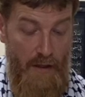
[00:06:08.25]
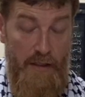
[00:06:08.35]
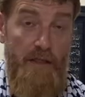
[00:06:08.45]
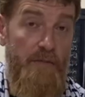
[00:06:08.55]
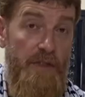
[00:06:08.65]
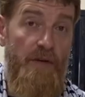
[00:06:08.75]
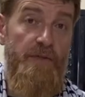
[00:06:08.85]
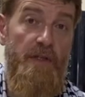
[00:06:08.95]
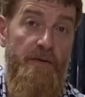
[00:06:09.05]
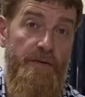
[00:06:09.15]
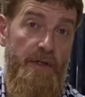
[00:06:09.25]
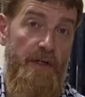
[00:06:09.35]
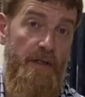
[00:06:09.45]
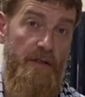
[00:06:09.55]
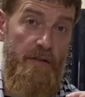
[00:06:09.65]
إذا بدي أفصل
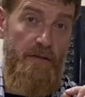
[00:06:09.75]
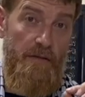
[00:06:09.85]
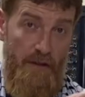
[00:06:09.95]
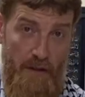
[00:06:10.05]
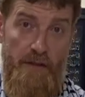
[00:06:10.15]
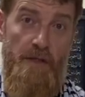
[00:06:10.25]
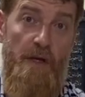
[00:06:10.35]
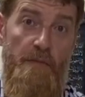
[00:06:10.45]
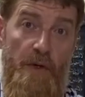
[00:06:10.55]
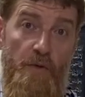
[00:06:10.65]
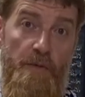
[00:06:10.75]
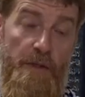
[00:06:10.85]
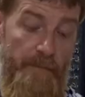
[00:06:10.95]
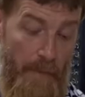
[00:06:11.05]
الفراخ ركز على المعلومة